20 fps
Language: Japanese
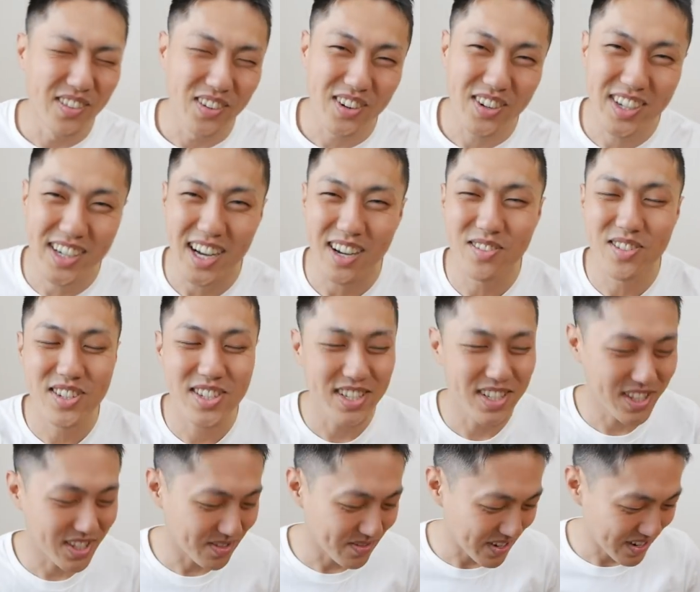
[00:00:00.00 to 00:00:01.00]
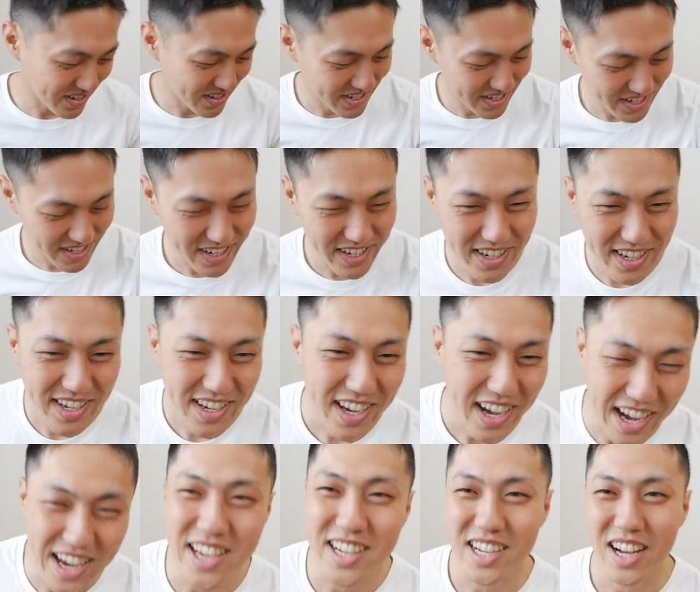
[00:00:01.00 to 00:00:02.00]
もう噛むし、詰まるし。
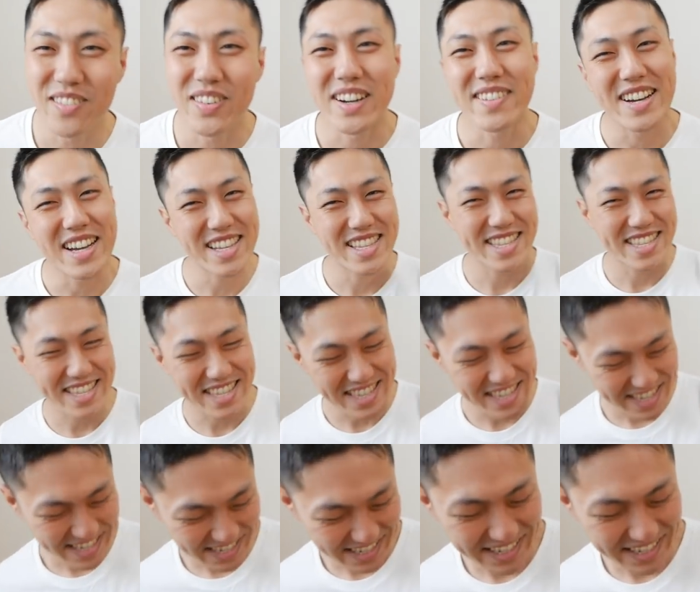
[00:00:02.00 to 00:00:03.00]
はい、頑張ります。